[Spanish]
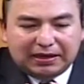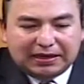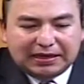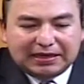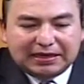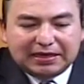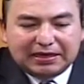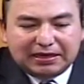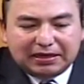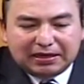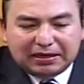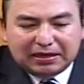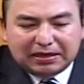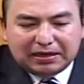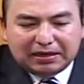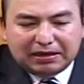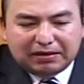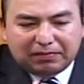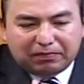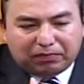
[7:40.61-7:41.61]
Y
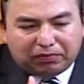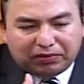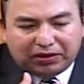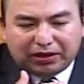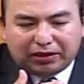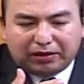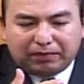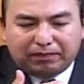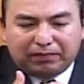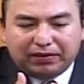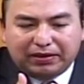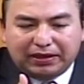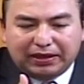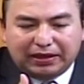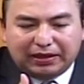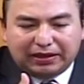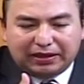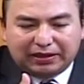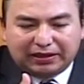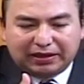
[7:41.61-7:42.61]
pues ya se
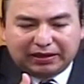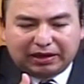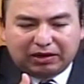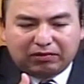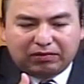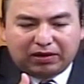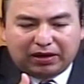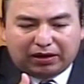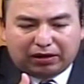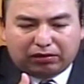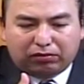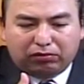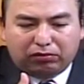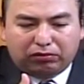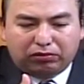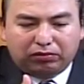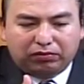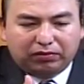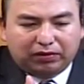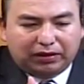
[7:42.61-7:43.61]
puede llegar a una
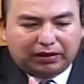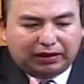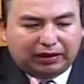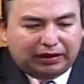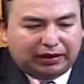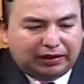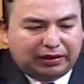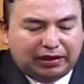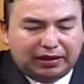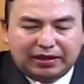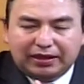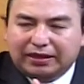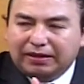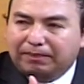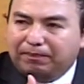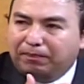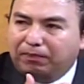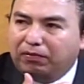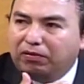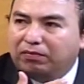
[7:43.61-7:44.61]
resolución que se dicta
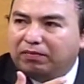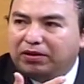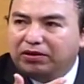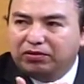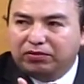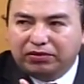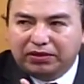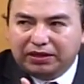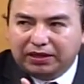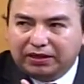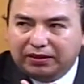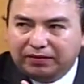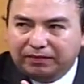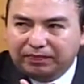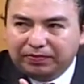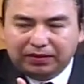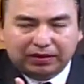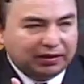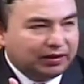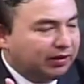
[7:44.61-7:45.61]
por mayoría,
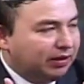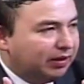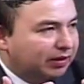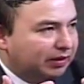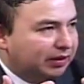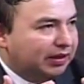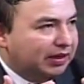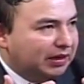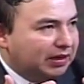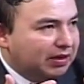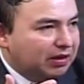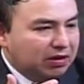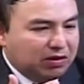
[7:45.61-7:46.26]
¿sí?